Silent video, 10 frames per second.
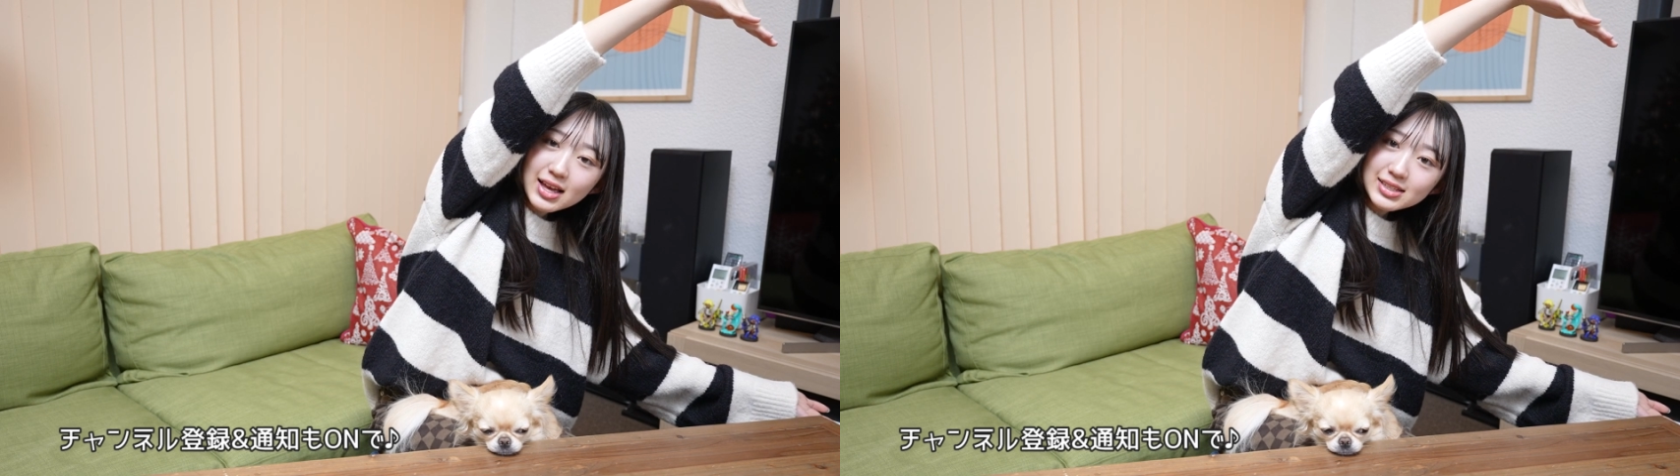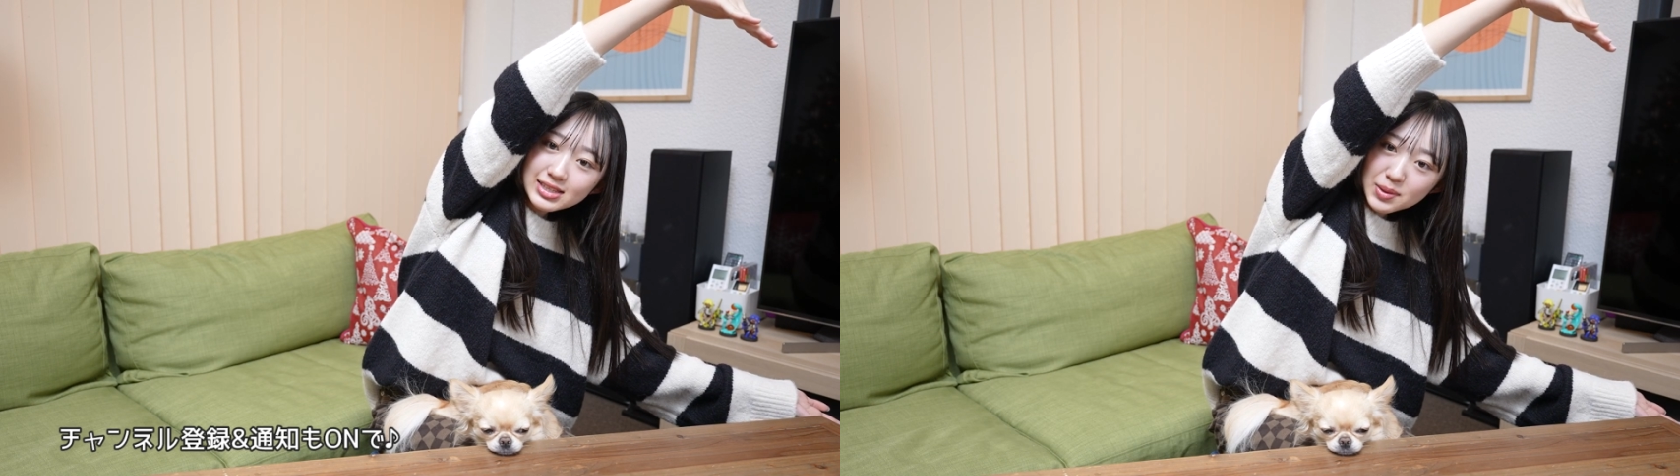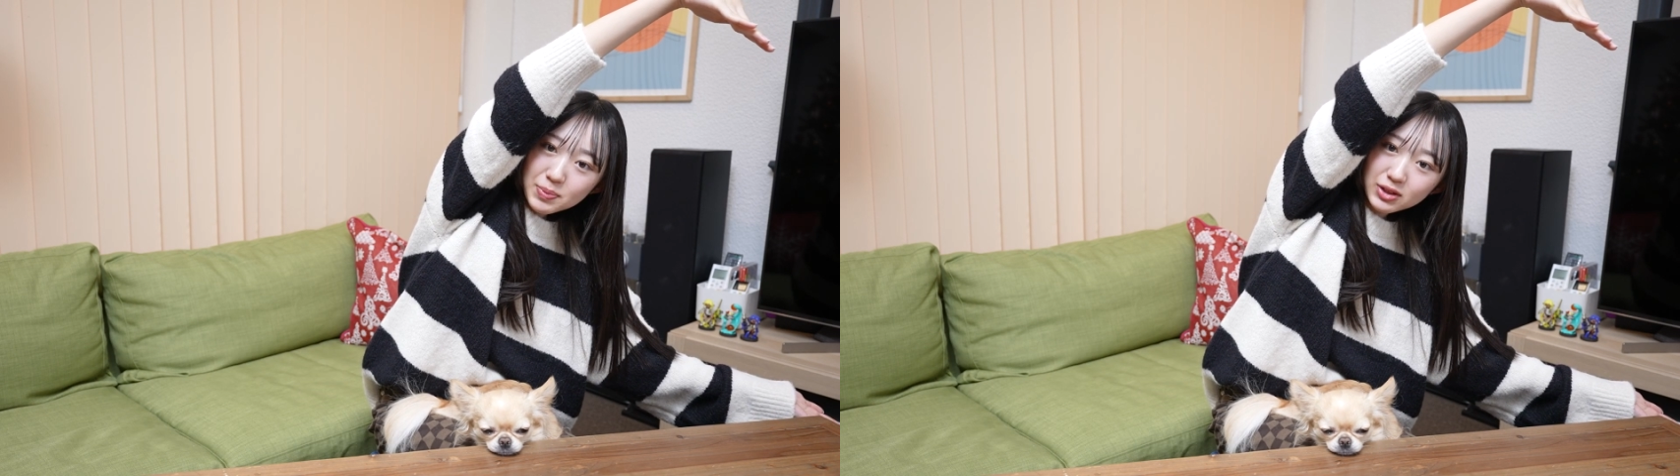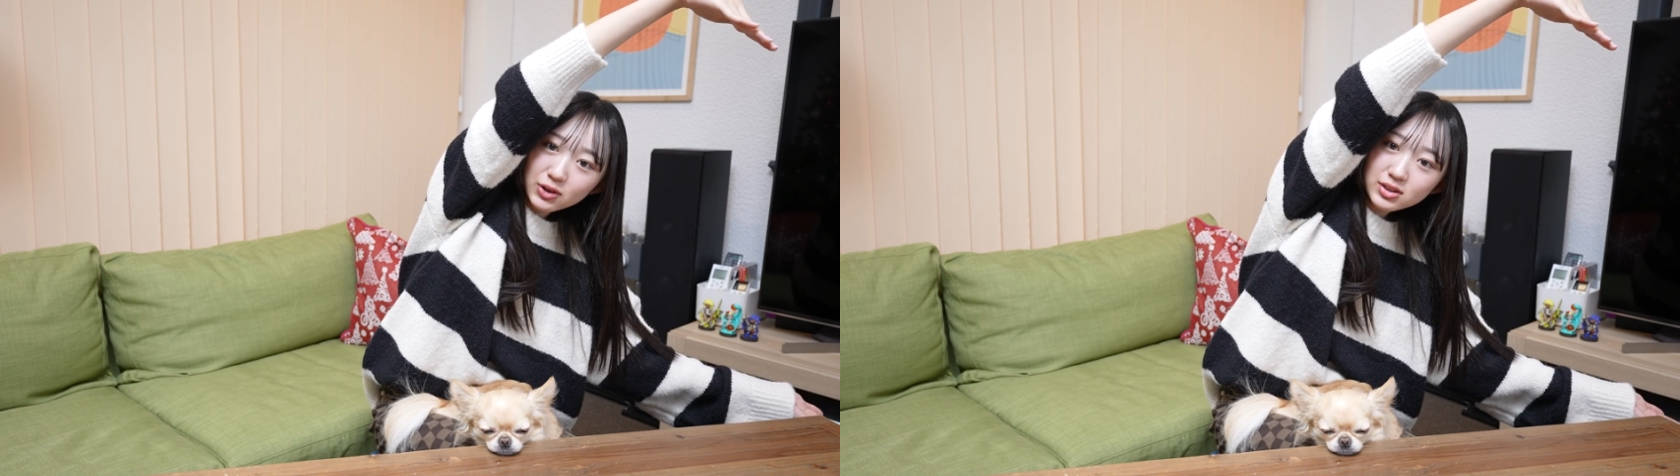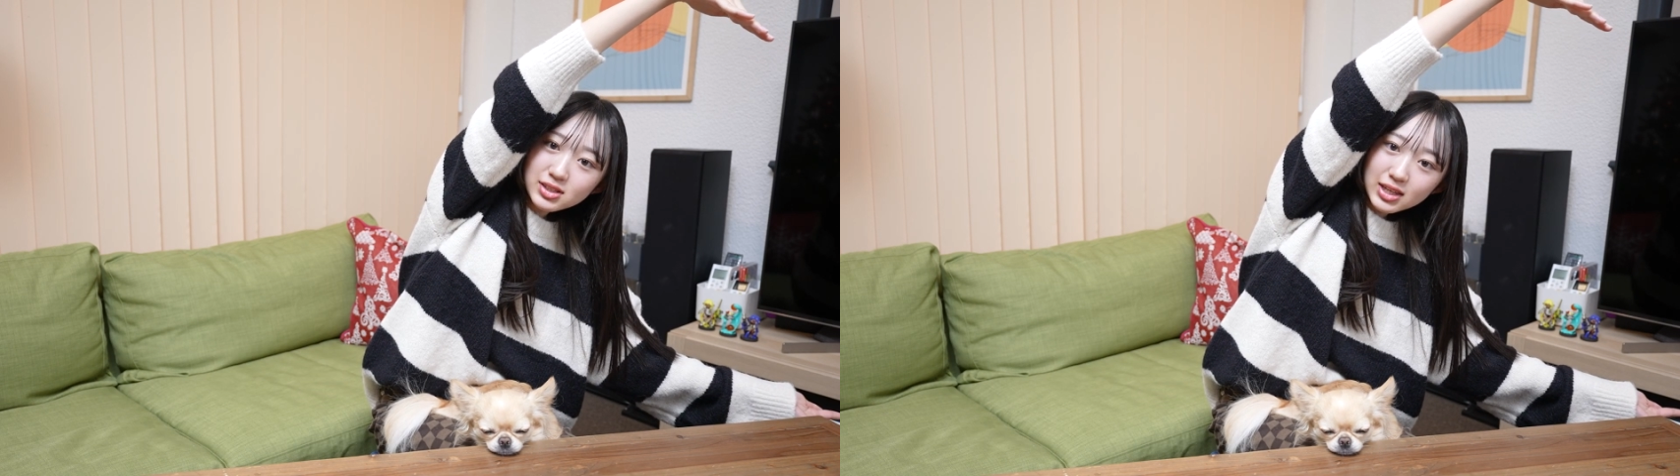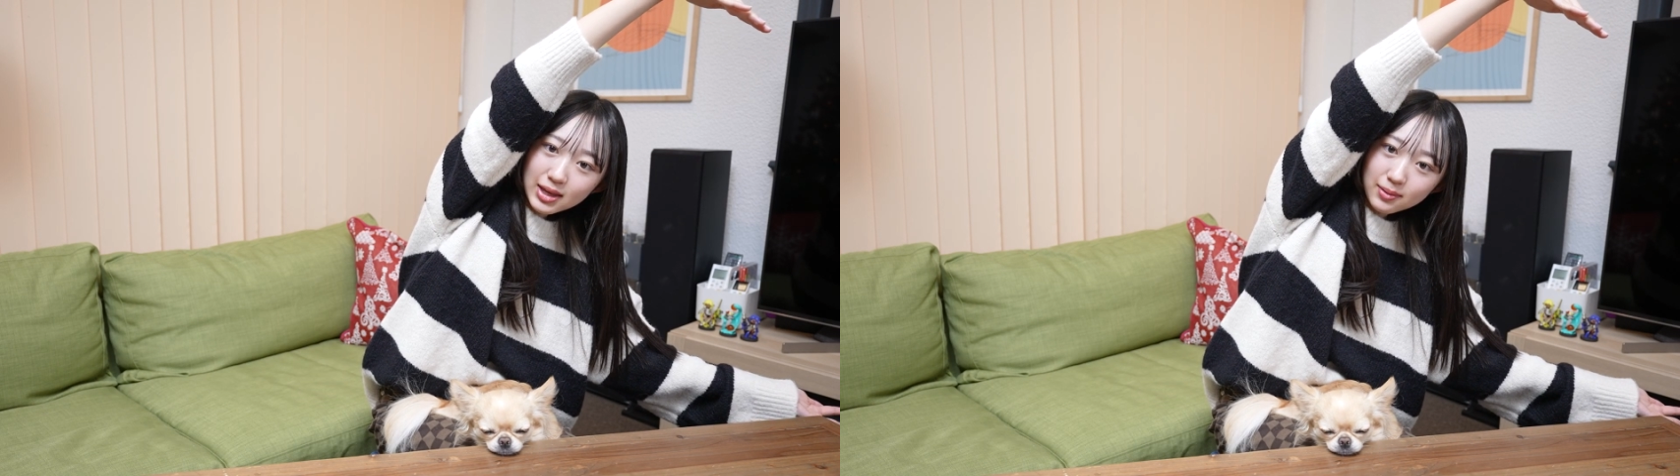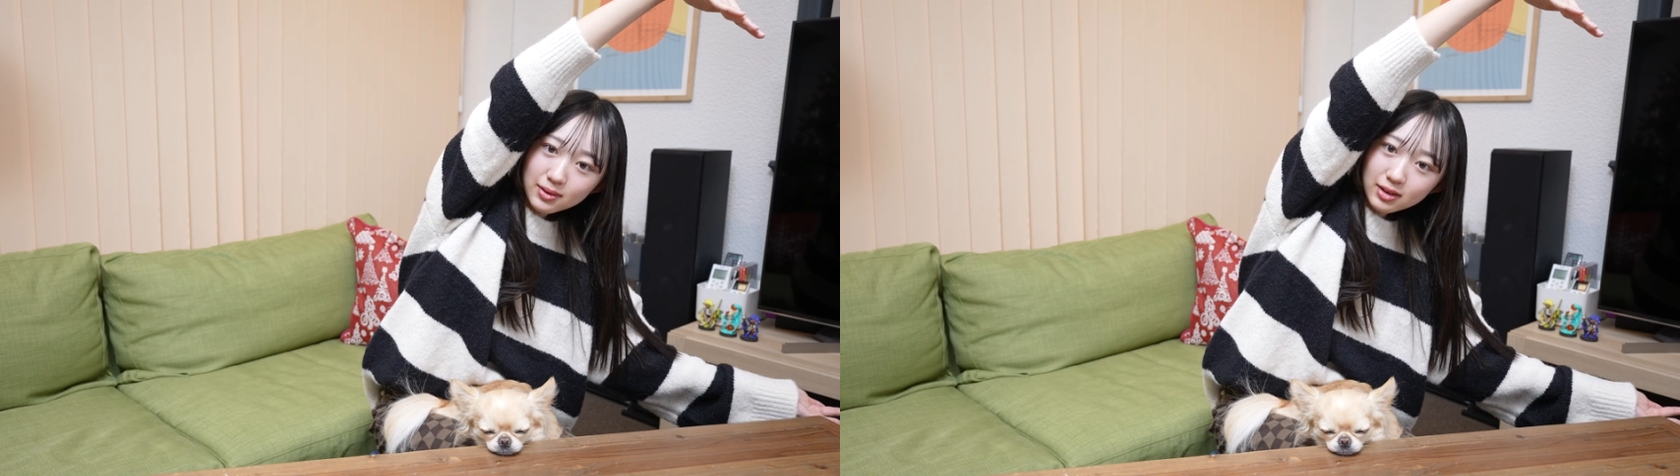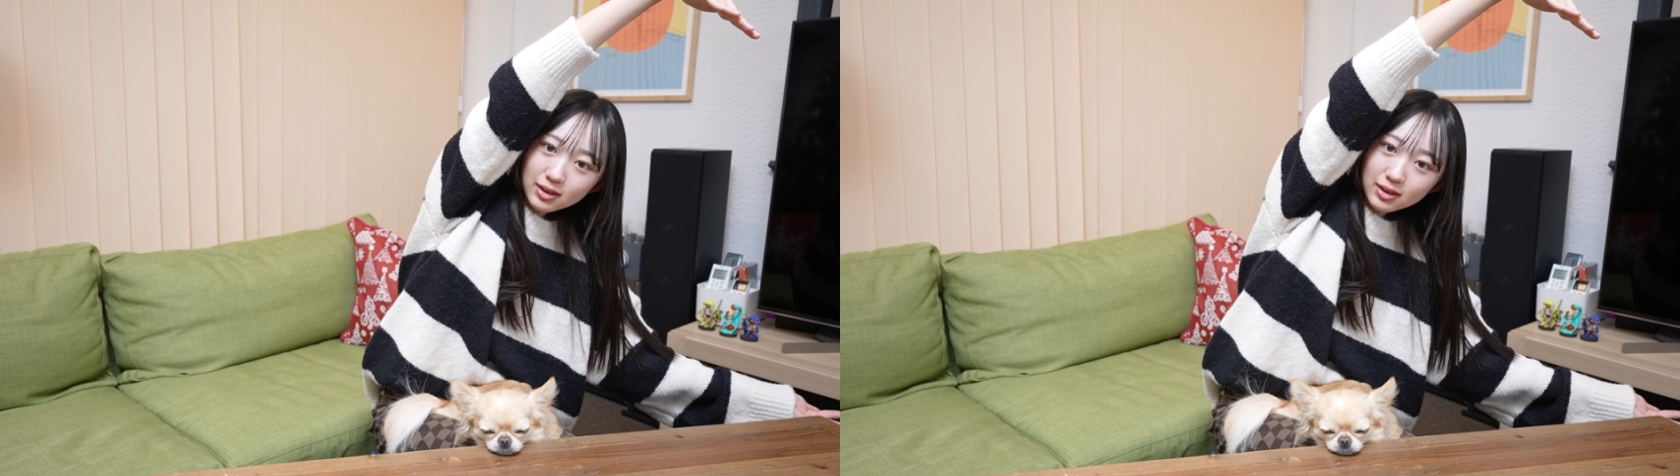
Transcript: スキピとスキ